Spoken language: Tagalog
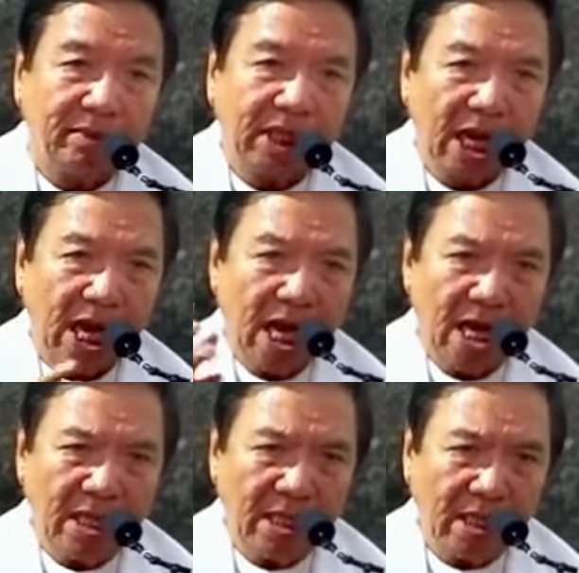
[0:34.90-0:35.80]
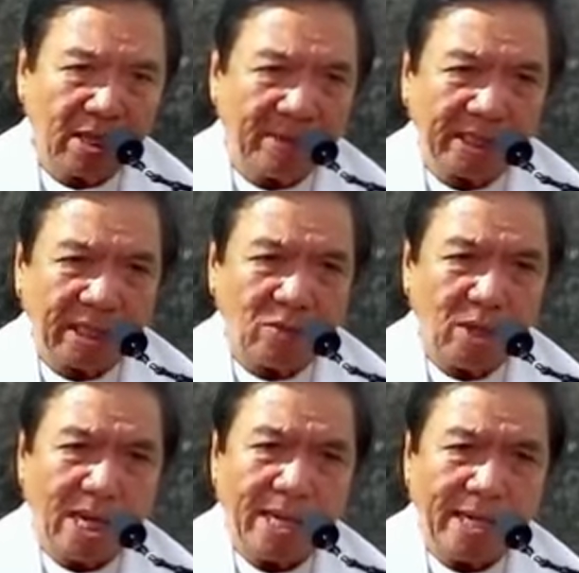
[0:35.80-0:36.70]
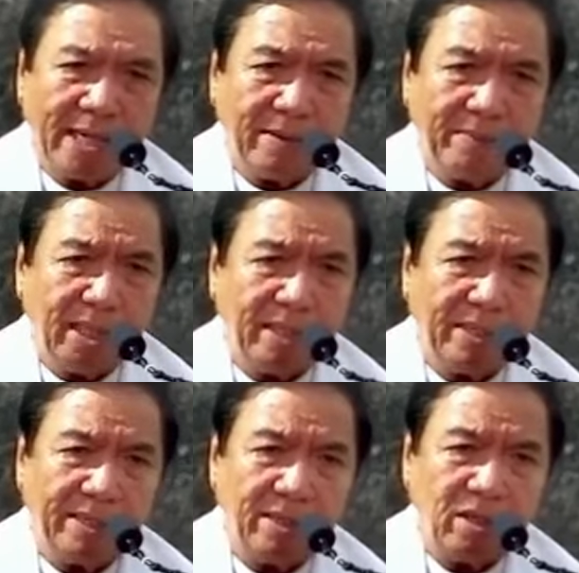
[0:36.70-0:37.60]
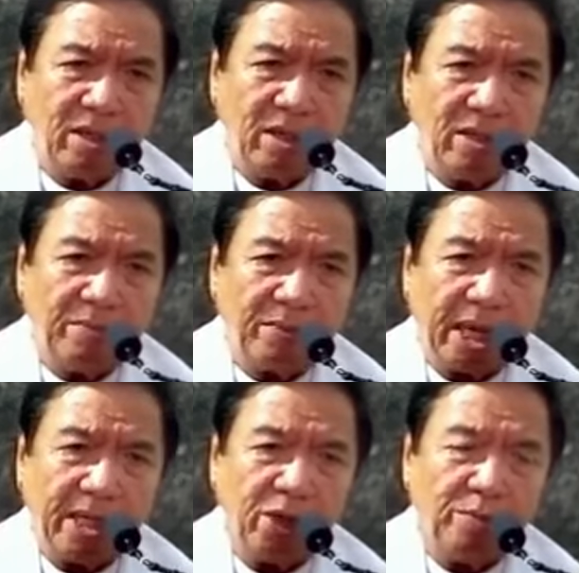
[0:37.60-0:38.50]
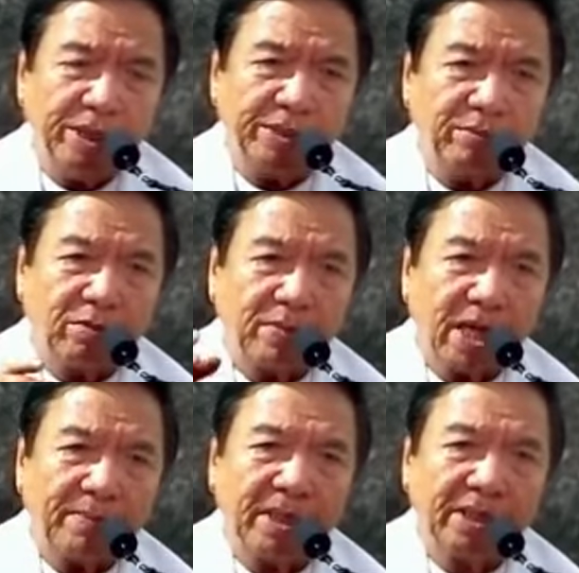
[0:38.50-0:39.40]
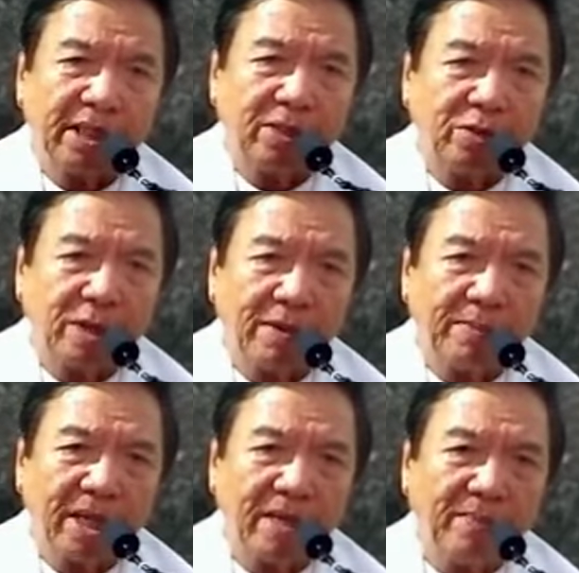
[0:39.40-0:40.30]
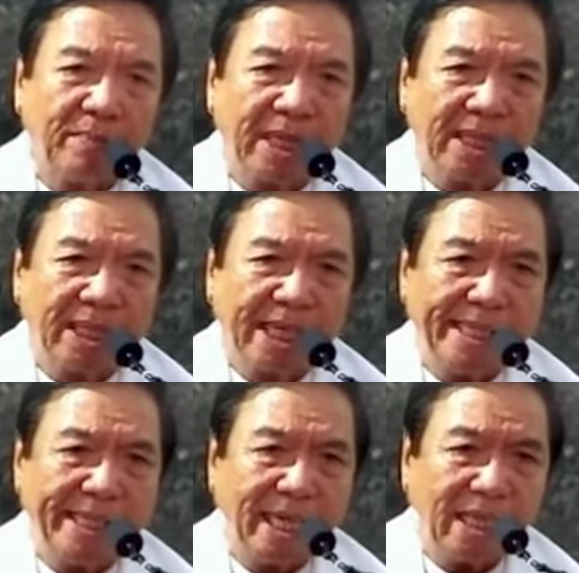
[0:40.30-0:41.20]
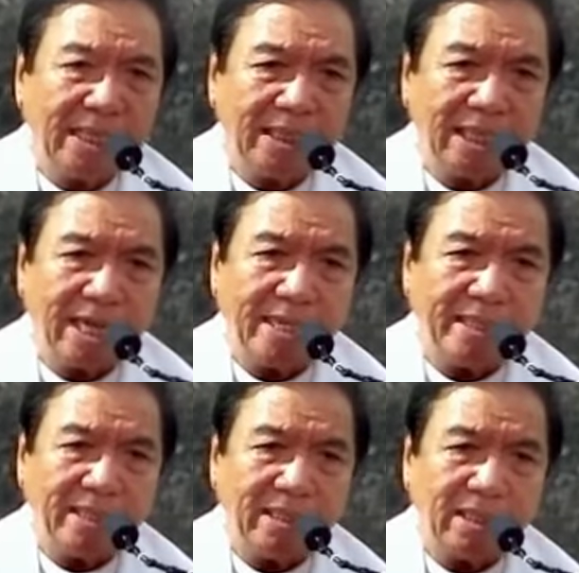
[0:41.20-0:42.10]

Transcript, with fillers: Tanan, nangamatay. Wala na yung nabilin. Pare, obispo, papa, santo papa, patay na ang tanan.